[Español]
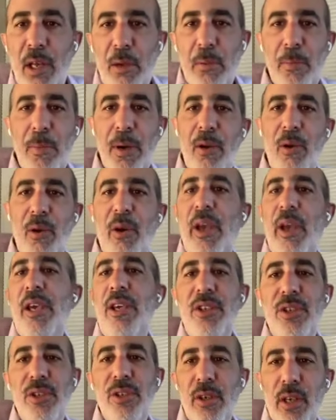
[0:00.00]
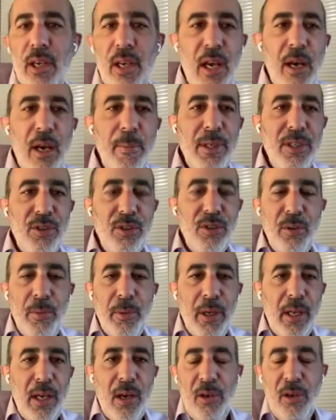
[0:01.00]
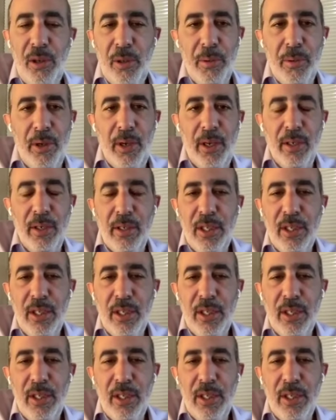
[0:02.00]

la misma location que Amazon o Mercado Libre.